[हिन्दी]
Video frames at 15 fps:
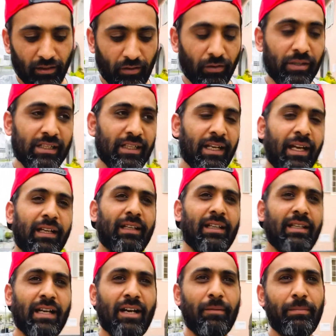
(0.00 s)
और ये है कि
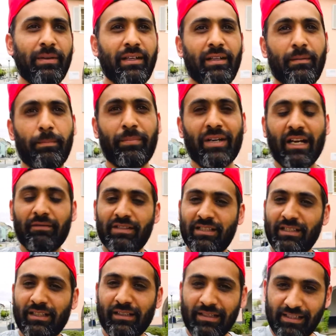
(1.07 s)
यहाँ पे
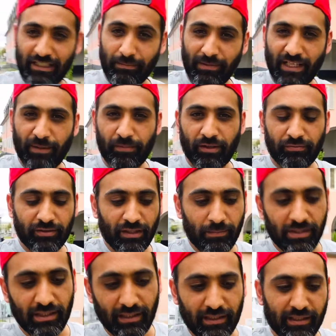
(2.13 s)
प्राइवेसी किसी भी आप दफ्तर
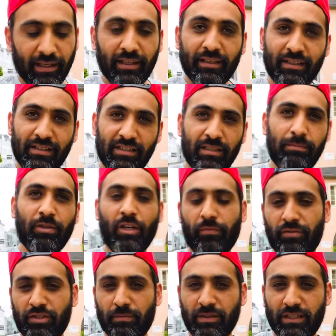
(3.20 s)
में चले जाएं किसी भी
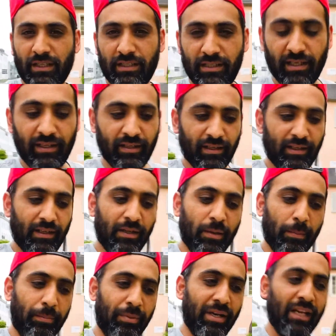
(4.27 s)
ऑफिस में चले जाएं
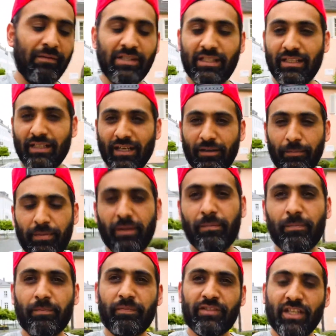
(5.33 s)
प्राइवेसी यहाँ पे
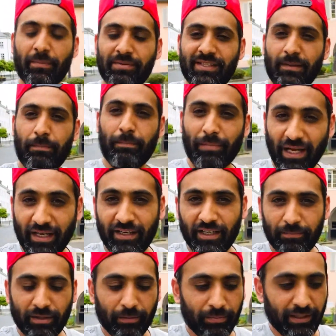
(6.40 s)
सबसे पहले
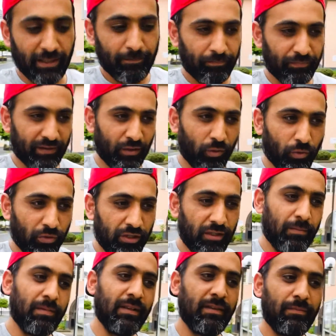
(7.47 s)
नंबर पे है कोई
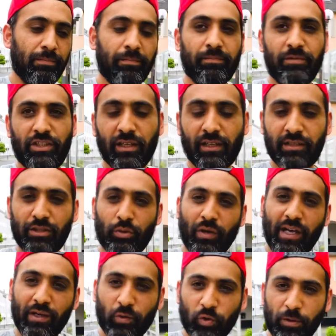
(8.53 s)
भी शख्स जो
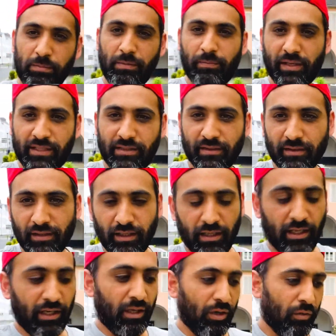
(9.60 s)
है कोई भी पर्सन
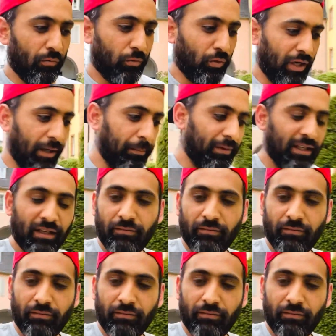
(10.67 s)
वो आपकी